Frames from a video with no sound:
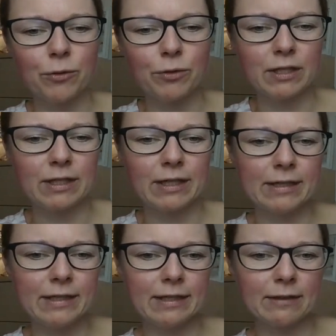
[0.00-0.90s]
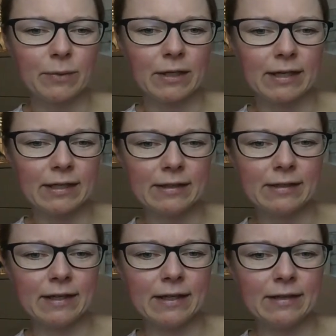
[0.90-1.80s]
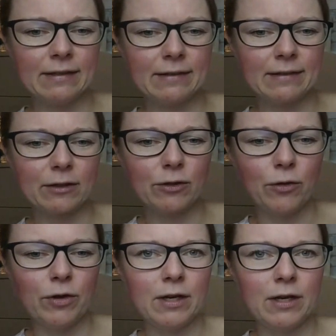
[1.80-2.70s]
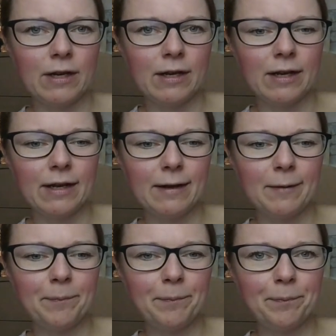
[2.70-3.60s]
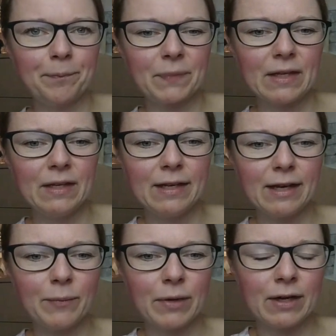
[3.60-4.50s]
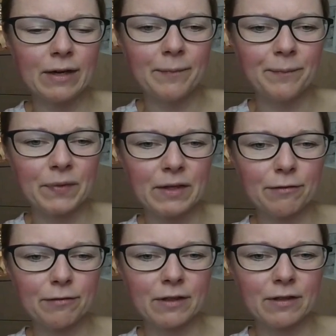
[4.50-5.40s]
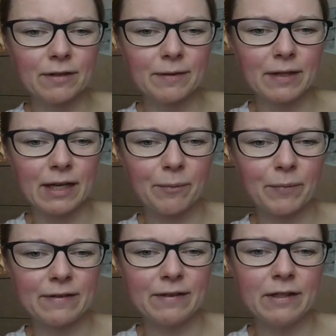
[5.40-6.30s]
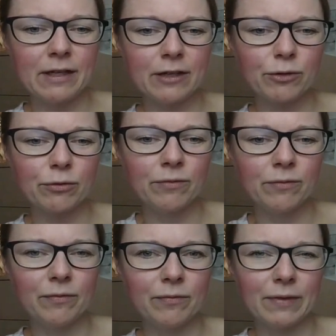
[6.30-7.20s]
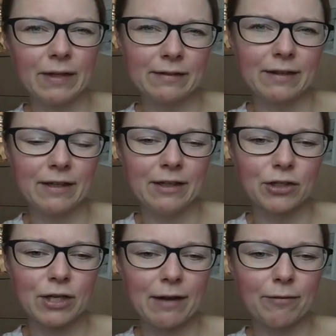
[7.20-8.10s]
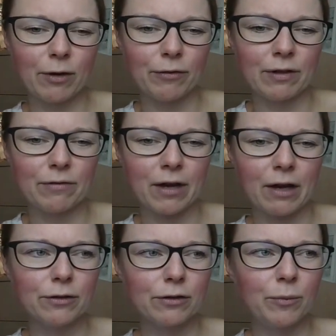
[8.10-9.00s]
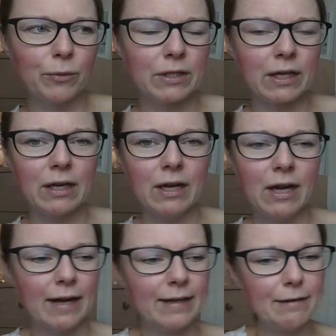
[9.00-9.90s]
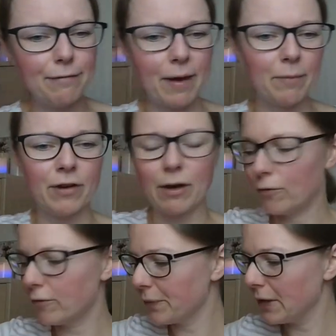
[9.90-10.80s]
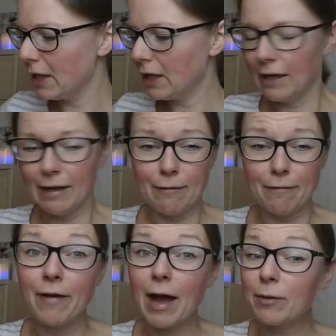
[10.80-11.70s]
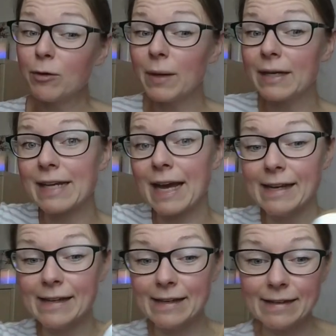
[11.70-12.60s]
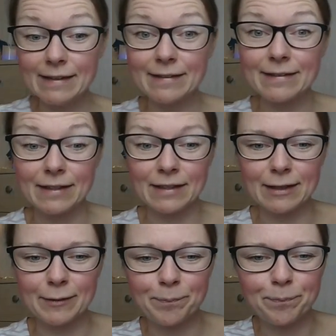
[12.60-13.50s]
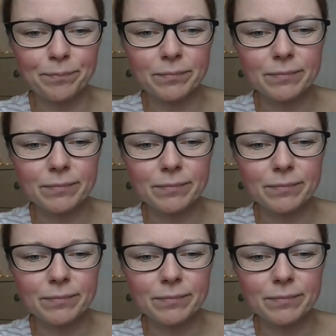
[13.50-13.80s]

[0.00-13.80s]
Und ich halte jetzt mal ganz nah dieses Knoll ähm, in die Kamera. Ich finde, ja, man sieht halt schon, dass da die Streifen auf jeden Fall rauskommen und dann halt der Farbverlauf. Farbe Nummer 30.